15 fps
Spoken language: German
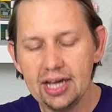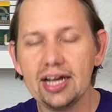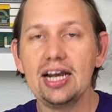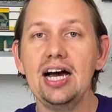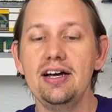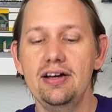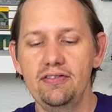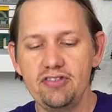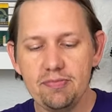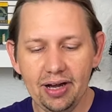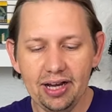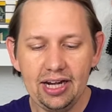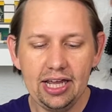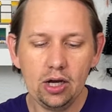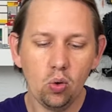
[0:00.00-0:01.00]
Klar, wie
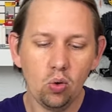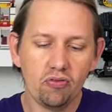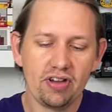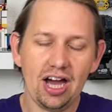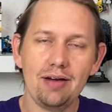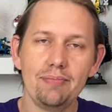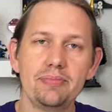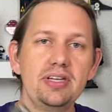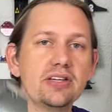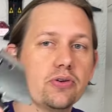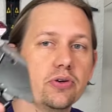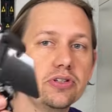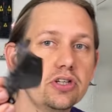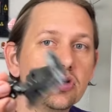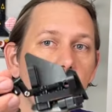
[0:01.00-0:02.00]
bei Lego, wir haben hier
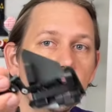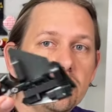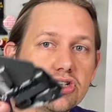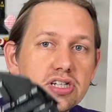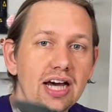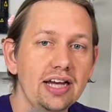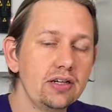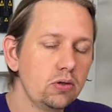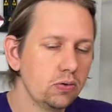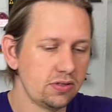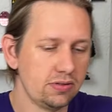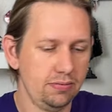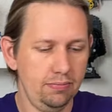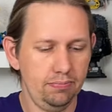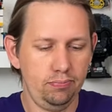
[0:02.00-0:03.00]
solche komischen
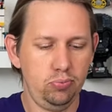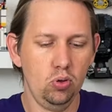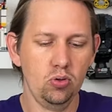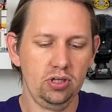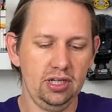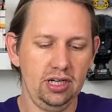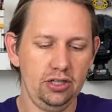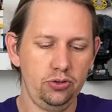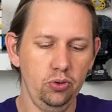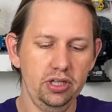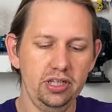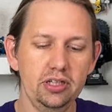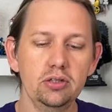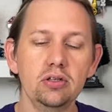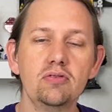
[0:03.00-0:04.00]
Anguss Punkte
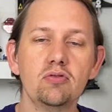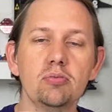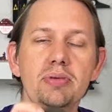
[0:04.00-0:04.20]
natürlich irgendwo